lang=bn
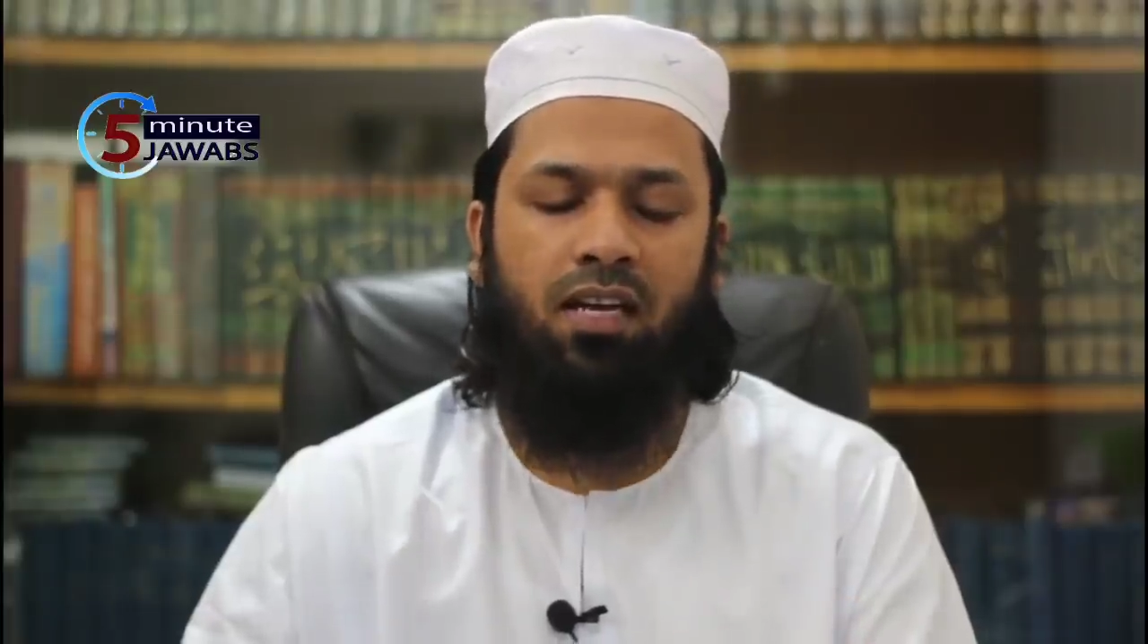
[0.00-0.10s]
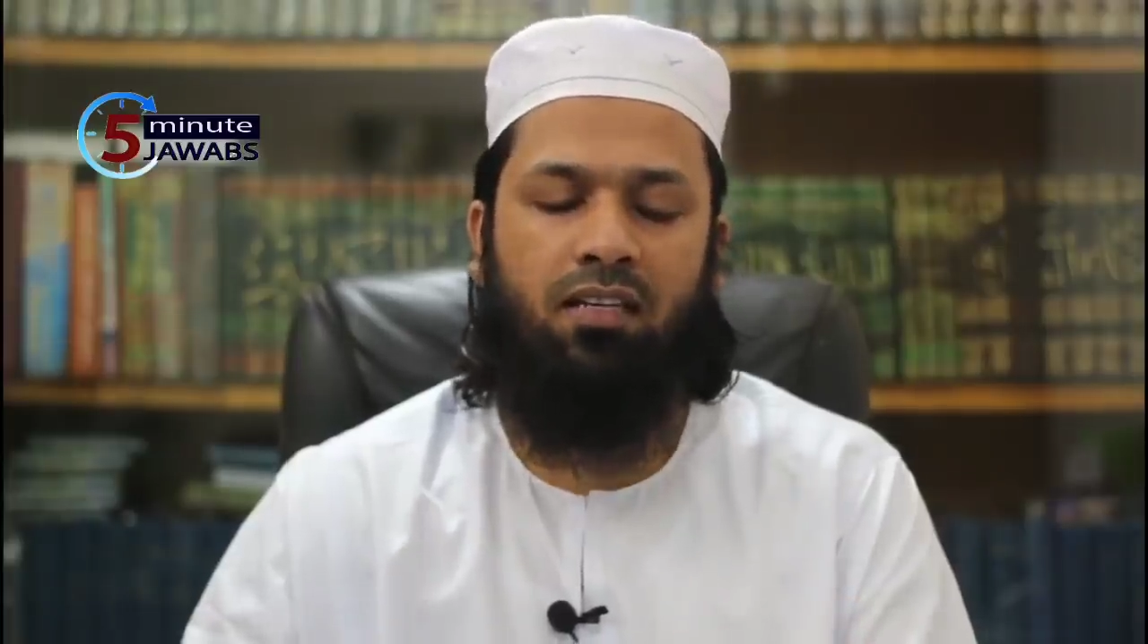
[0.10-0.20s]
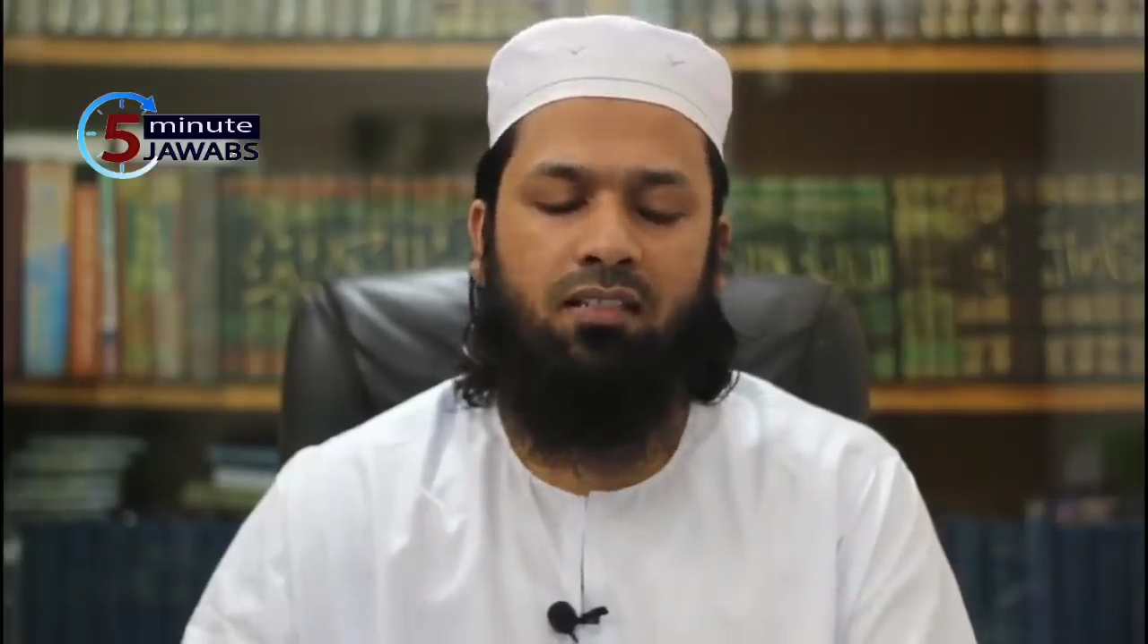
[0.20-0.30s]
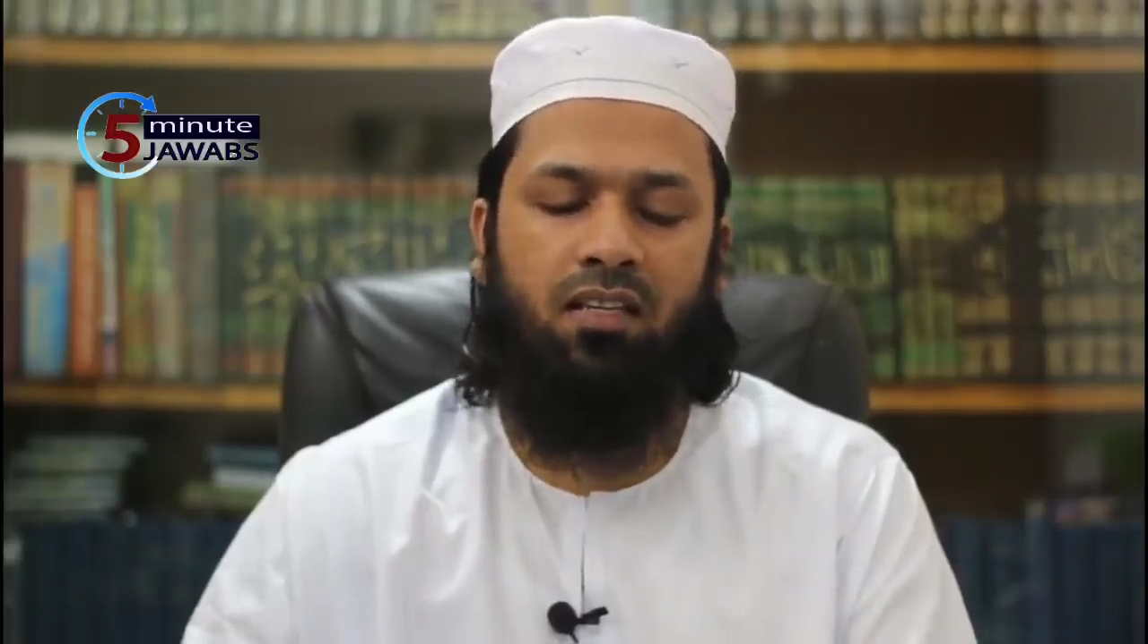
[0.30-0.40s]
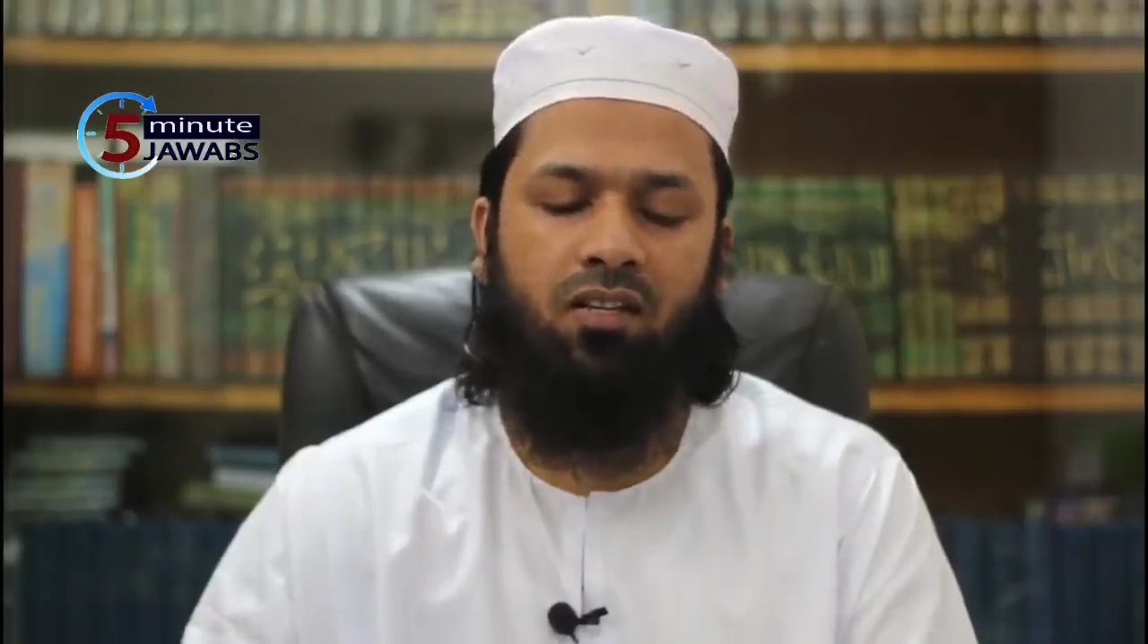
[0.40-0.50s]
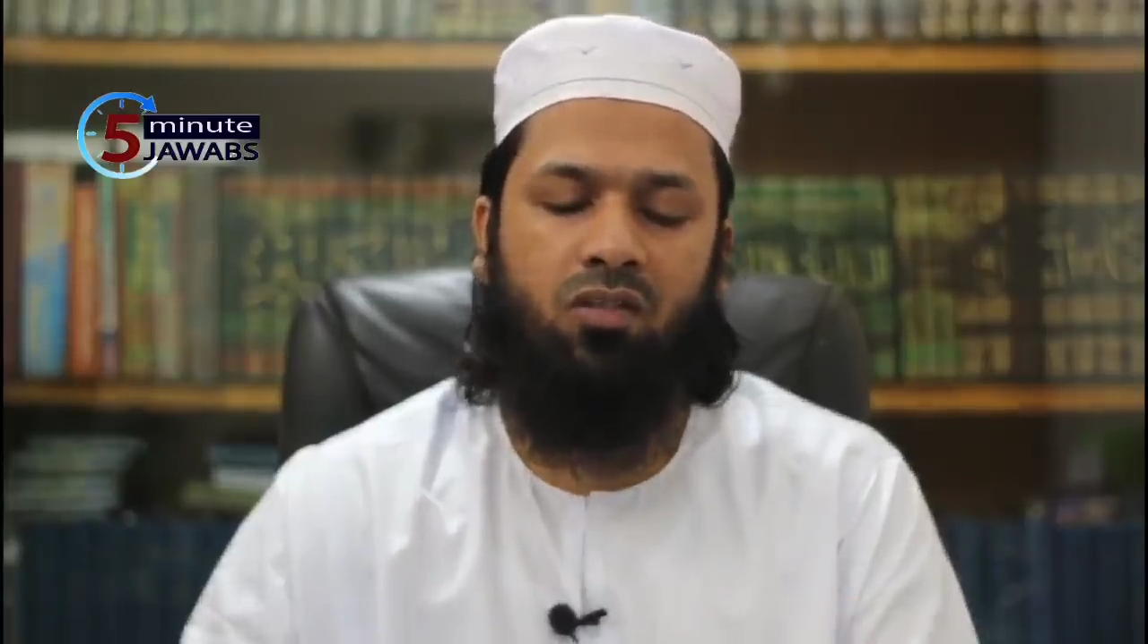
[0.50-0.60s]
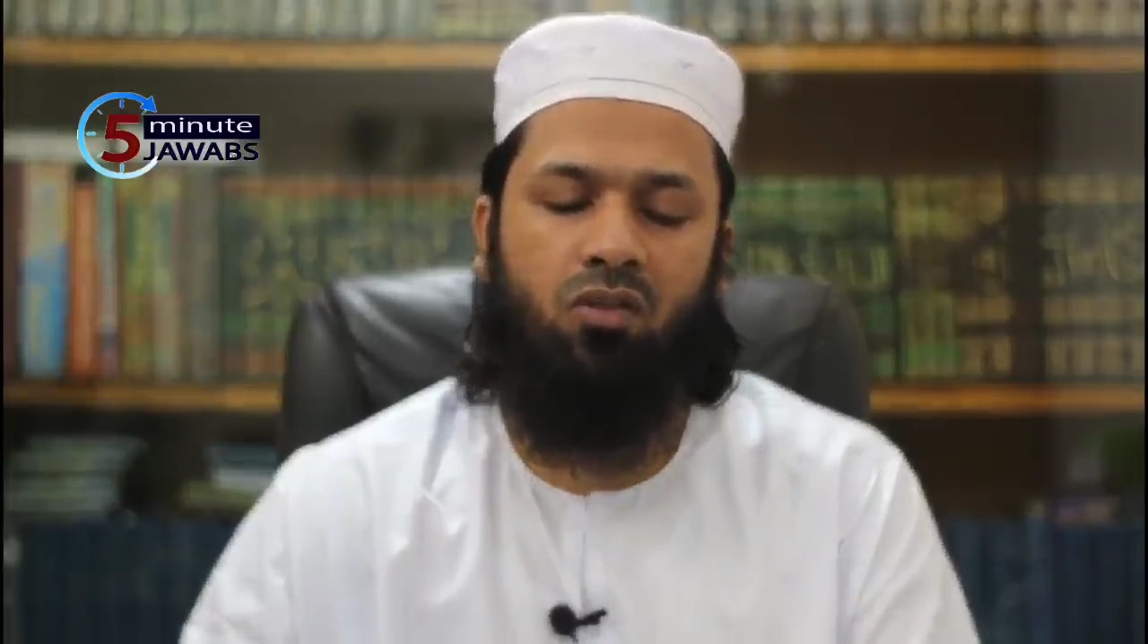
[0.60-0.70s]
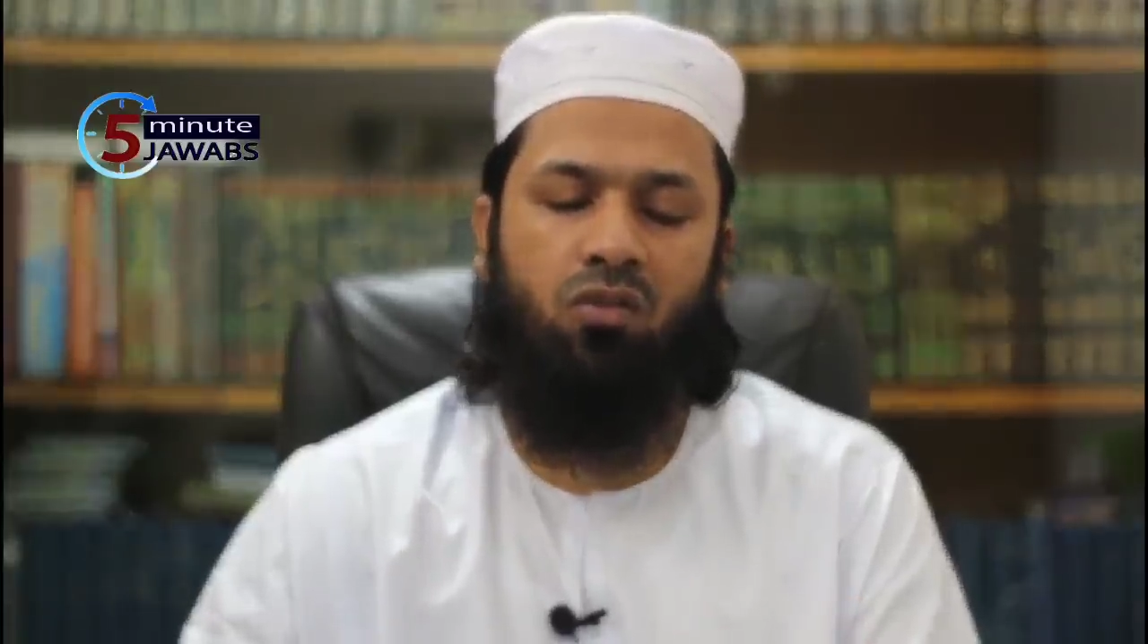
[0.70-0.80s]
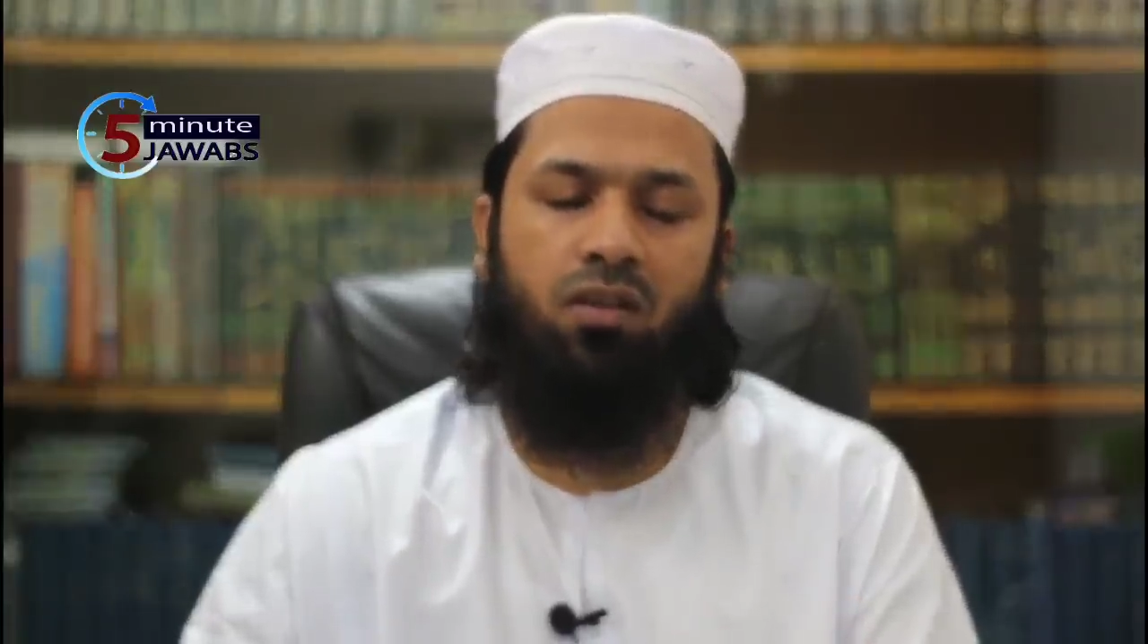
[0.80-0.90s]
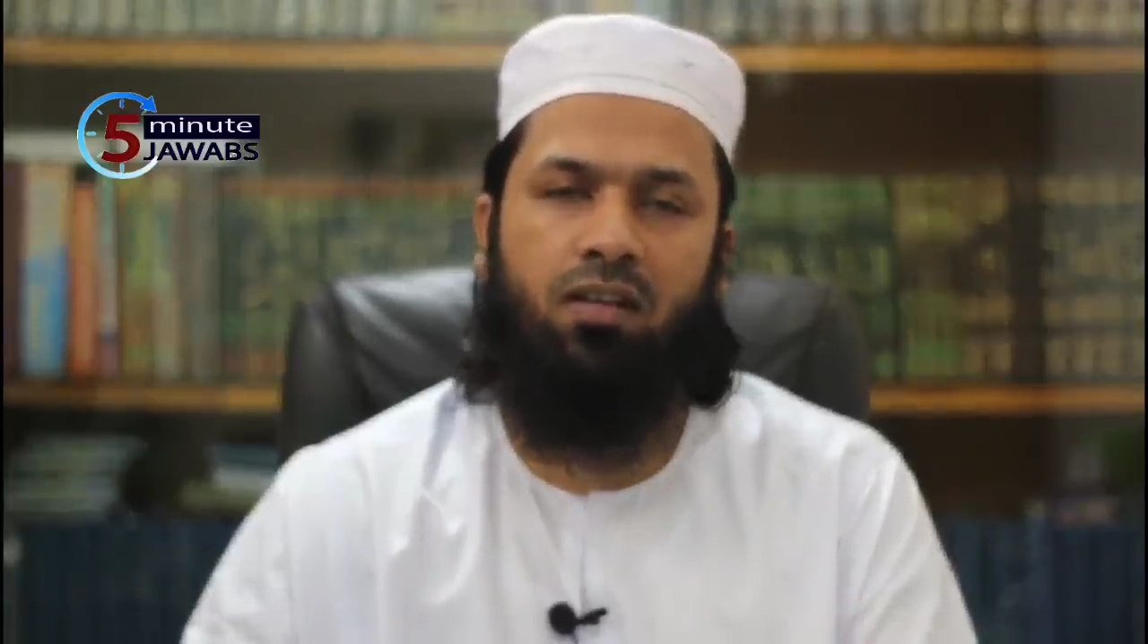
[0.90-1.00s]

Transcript: এটি তাদের জন্য